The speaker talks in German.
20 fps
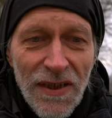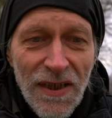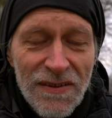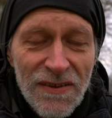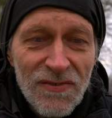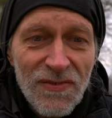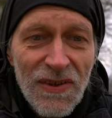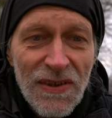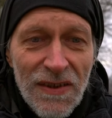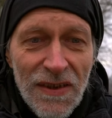
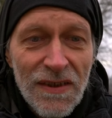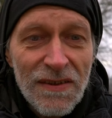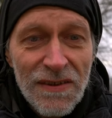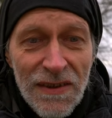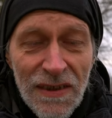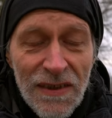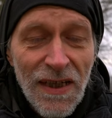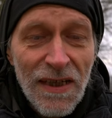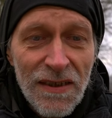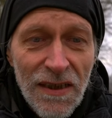Das
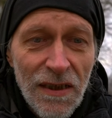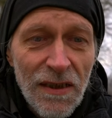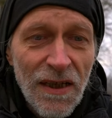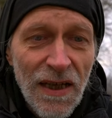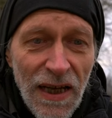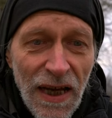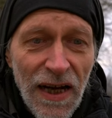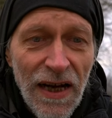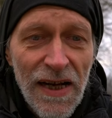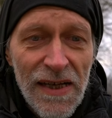sind dann die
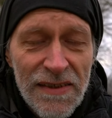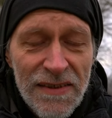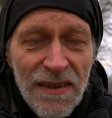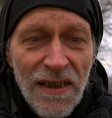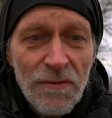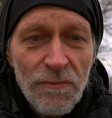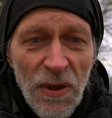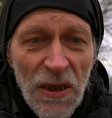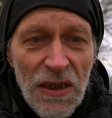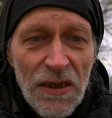
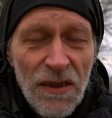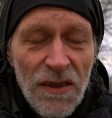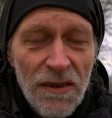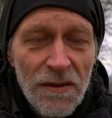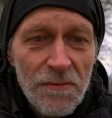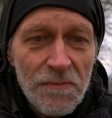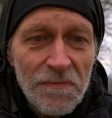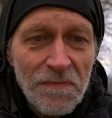Realtermine.